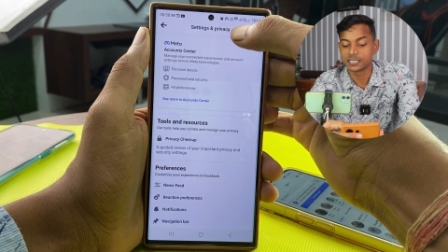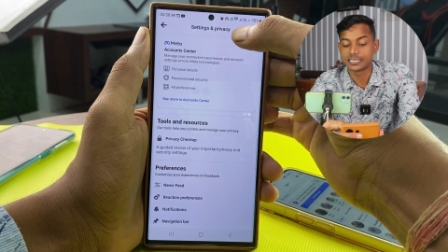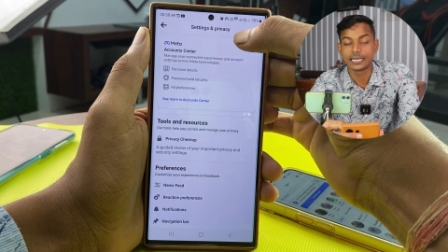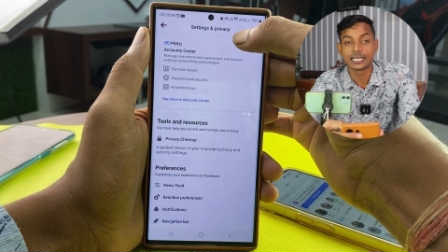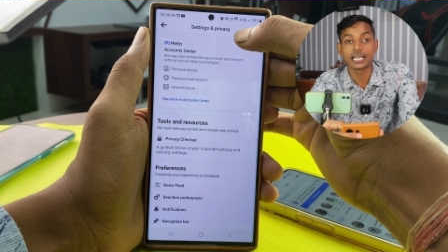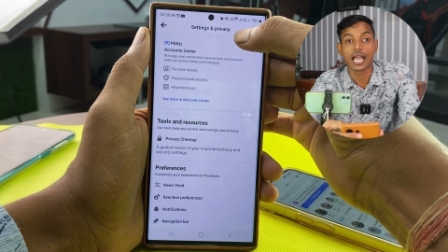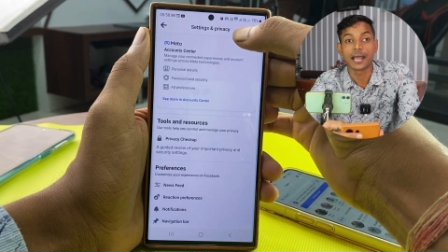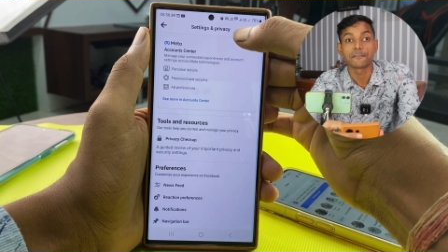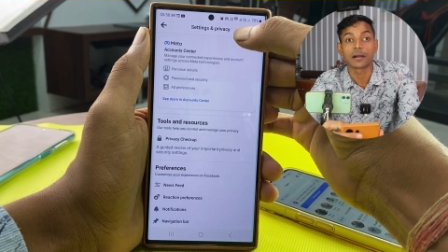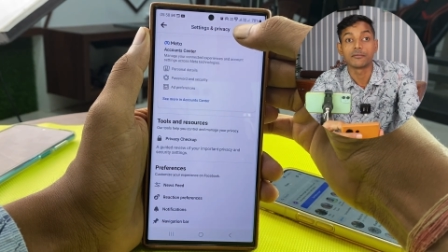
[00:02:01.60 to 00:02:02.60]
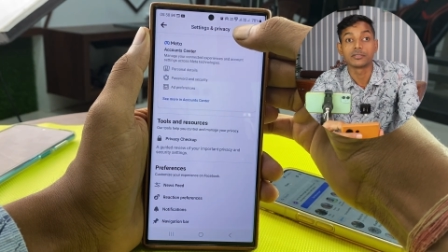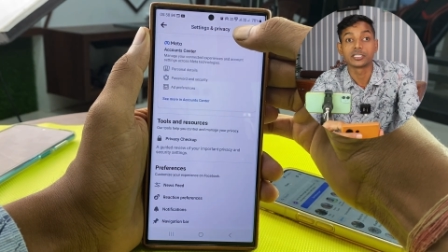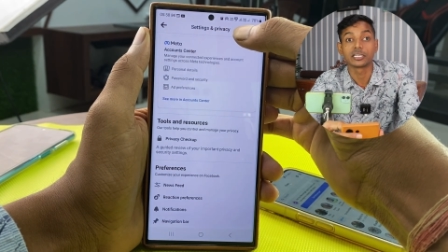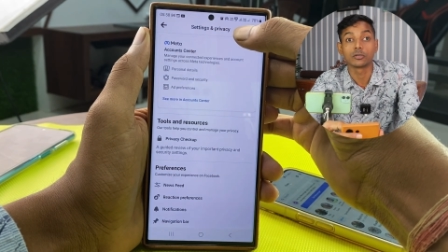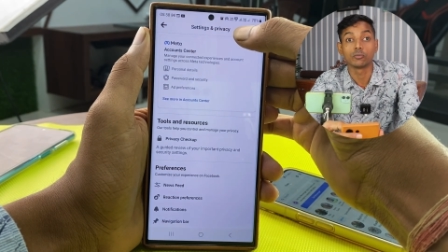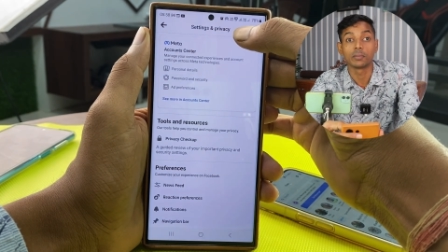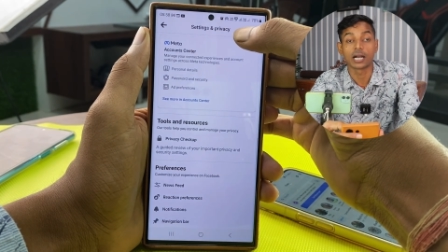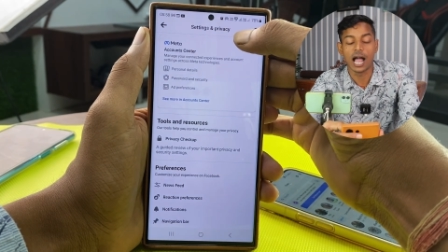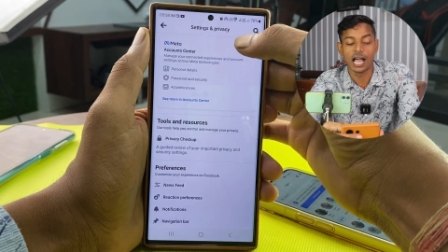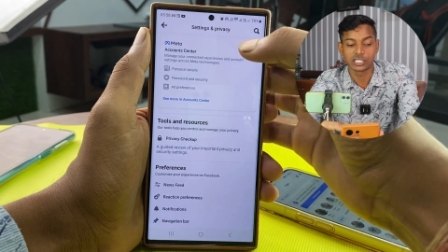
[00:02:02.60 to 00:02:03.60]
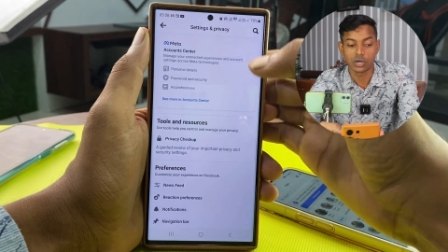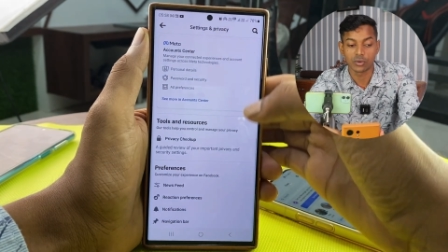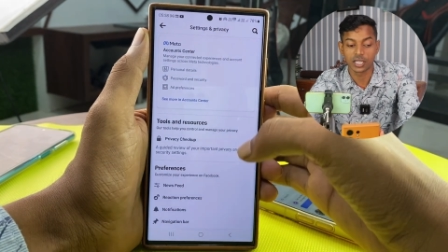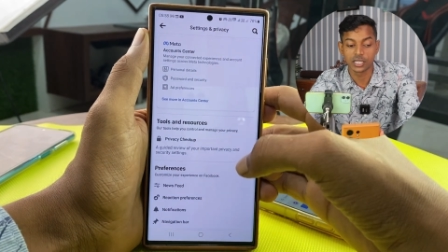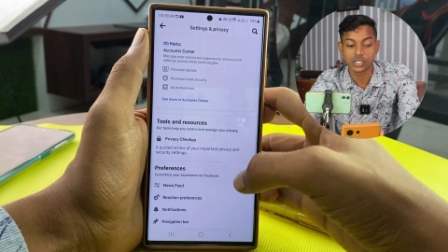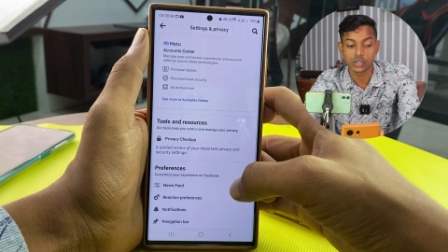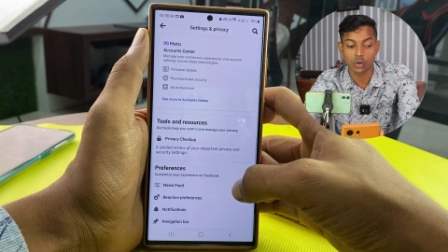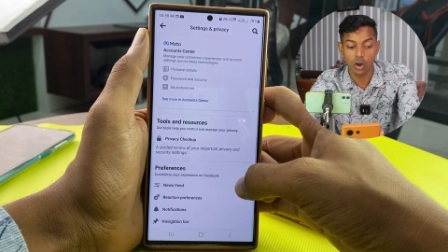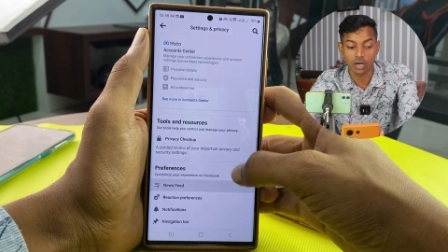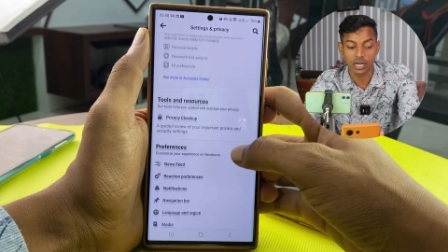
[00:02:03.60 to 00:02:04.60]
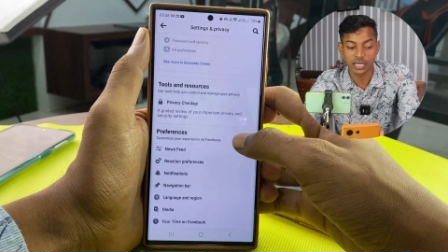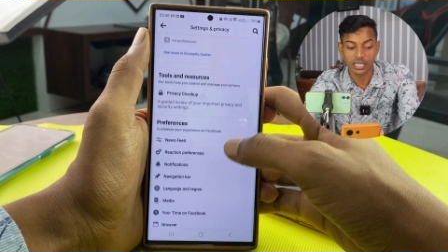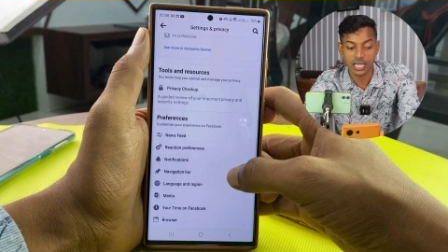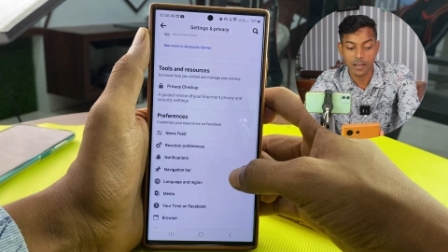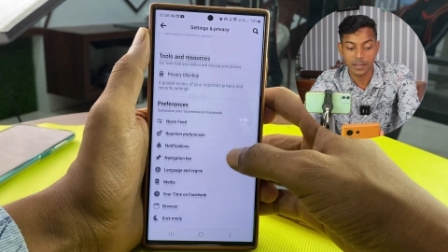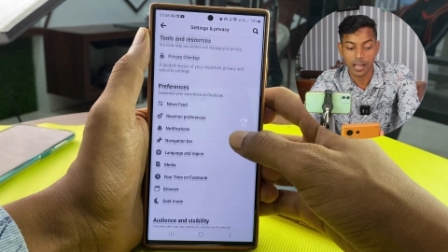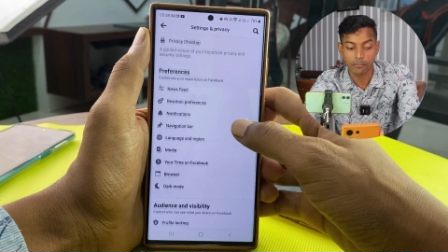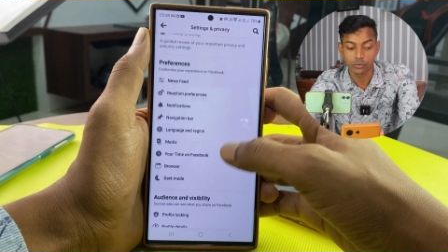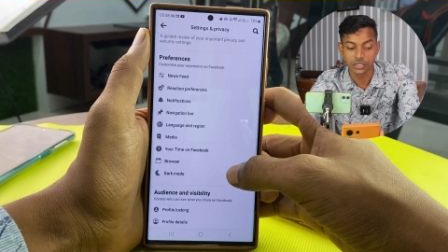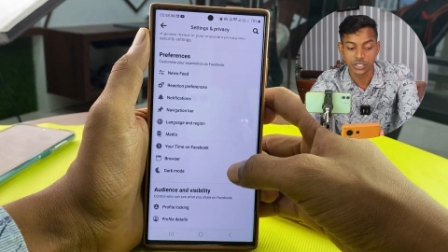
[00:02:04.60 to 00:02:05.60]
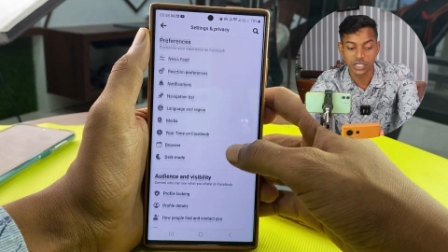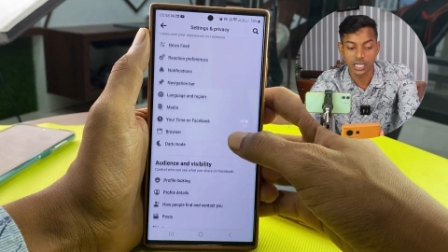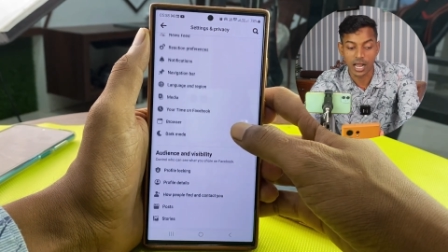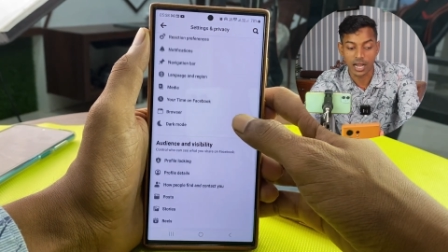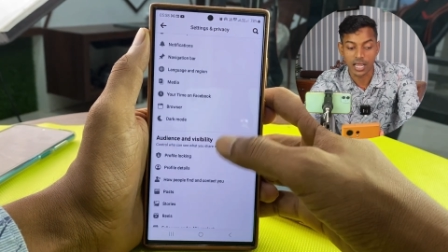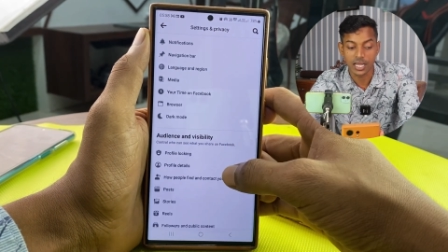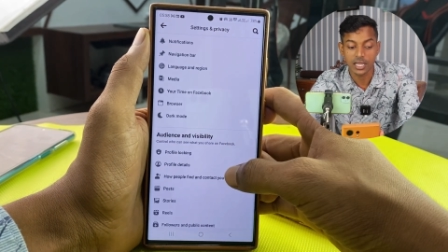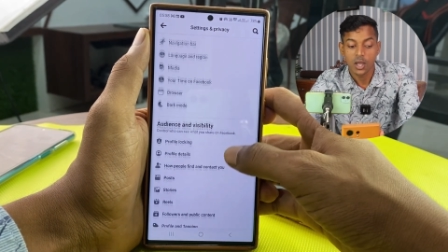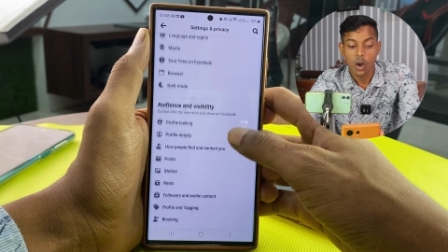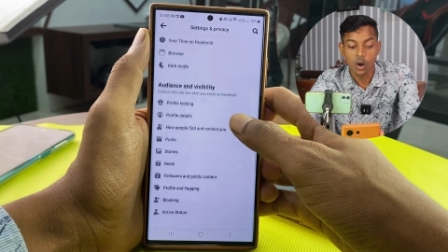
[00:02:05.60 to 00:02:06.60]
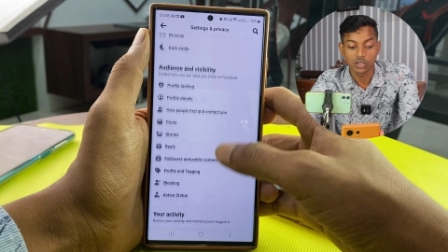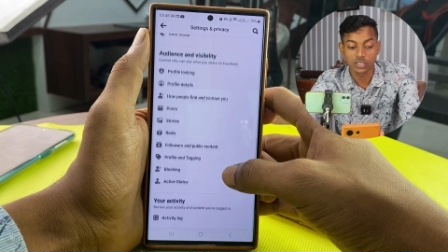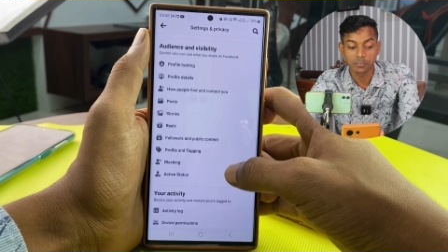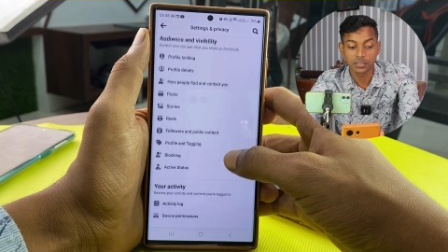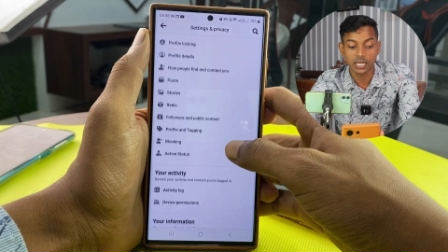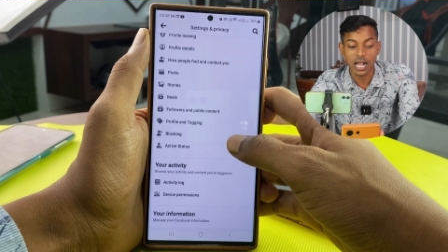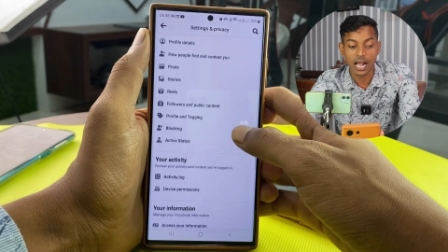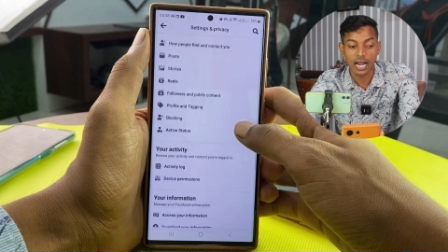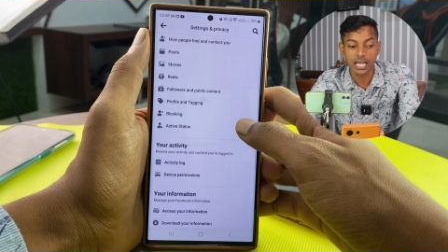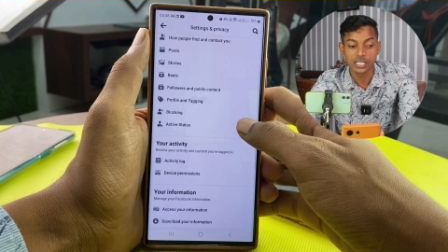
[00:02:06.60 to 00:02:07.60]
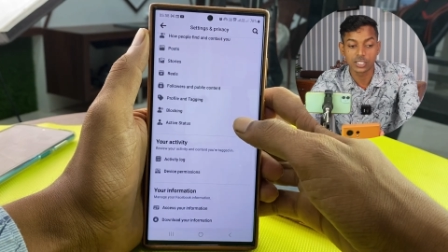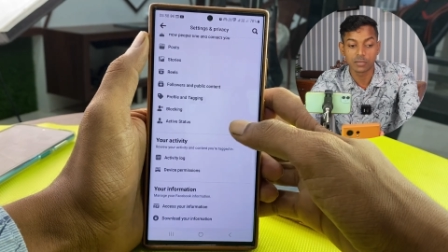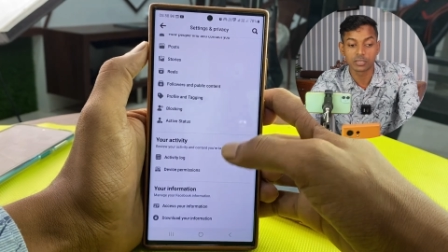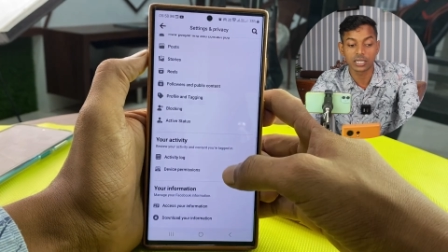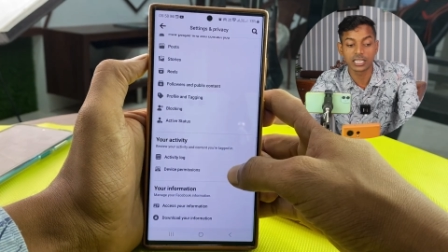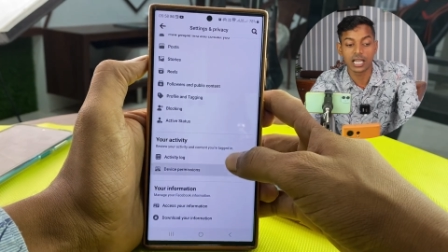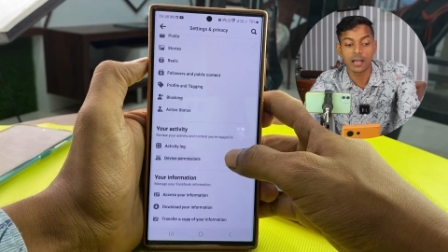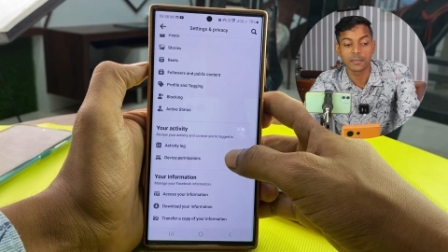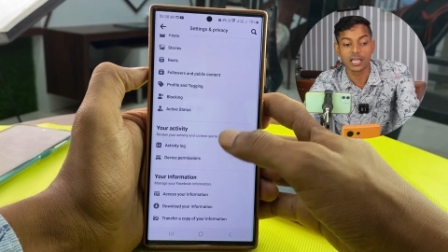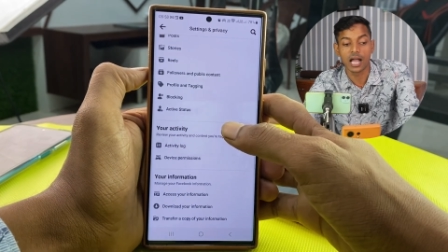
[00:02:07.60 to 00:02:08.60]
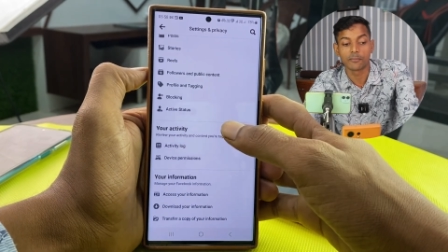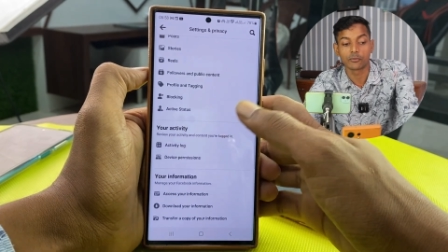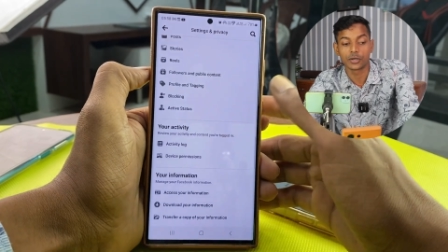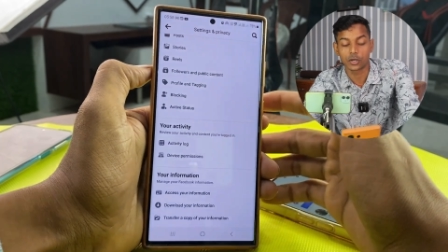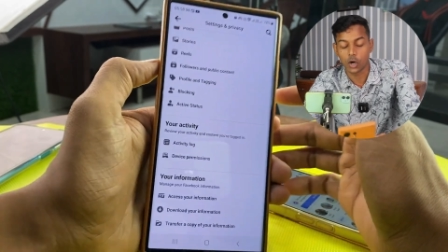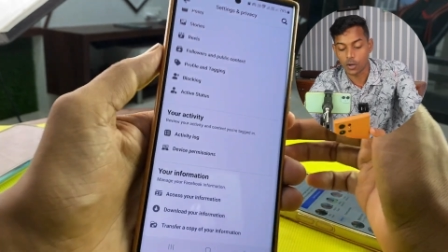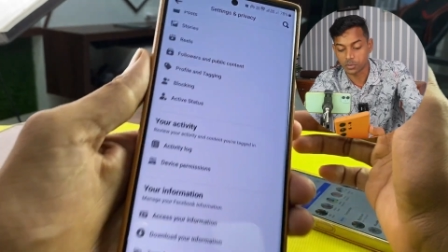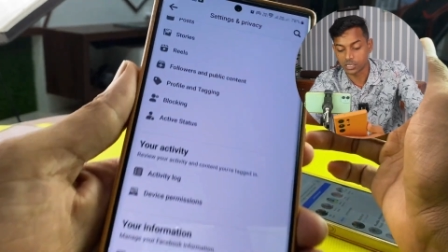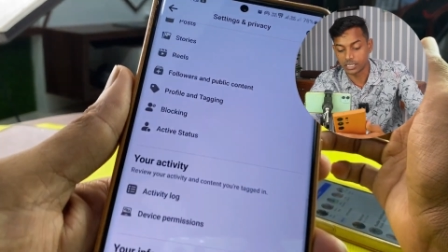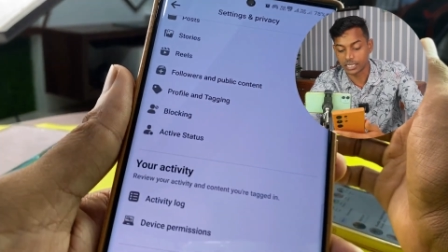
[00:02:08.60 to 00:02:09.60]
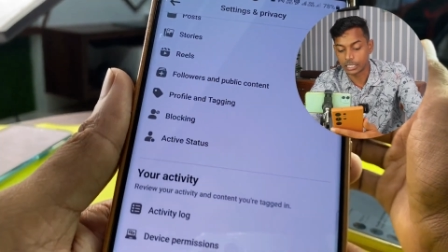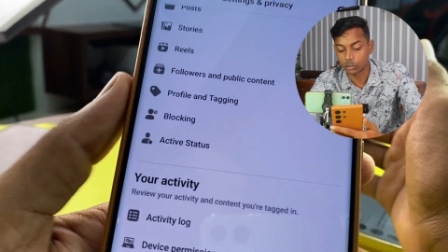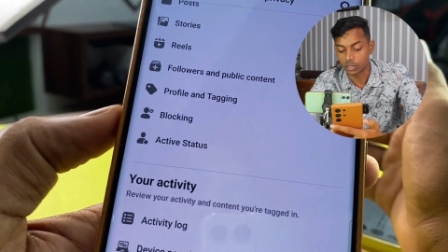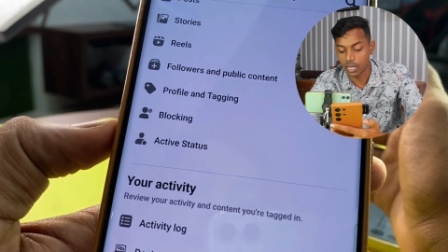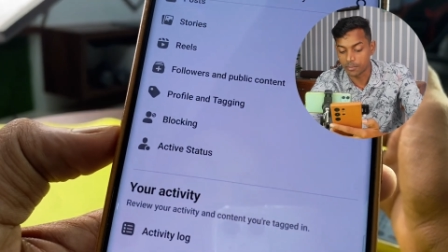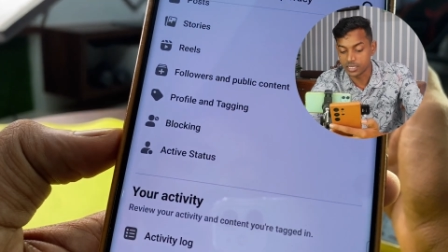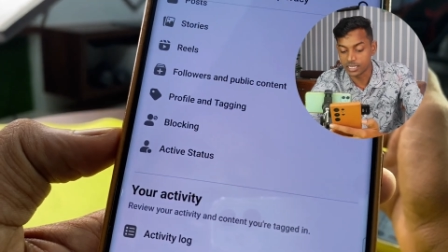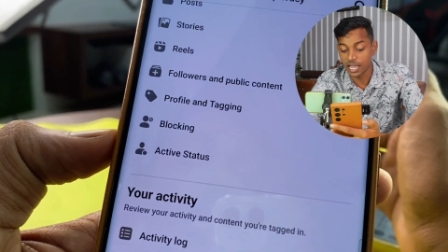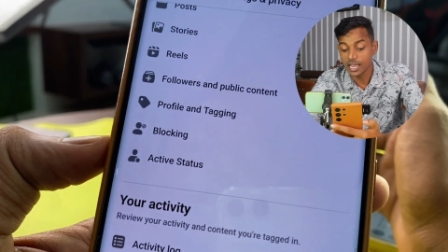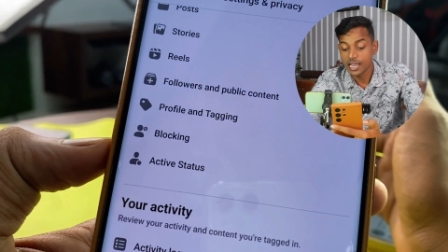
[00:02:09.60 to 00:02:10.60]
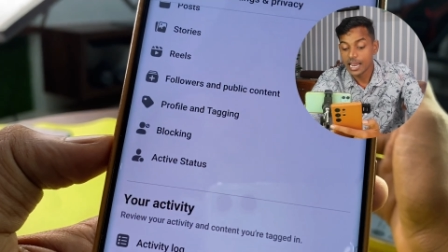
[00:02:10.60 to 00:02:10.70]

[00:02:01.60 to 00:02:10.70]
पे सेटिंग एंड प्राइवेसी के ऊपर आ जाओगे स्क्रॉल करके यहाँ पे आपको नीचे आना है और तब तक आना है जब तक यहाँ पे आपको एक ऑप्शन देखने को ना मिल जाए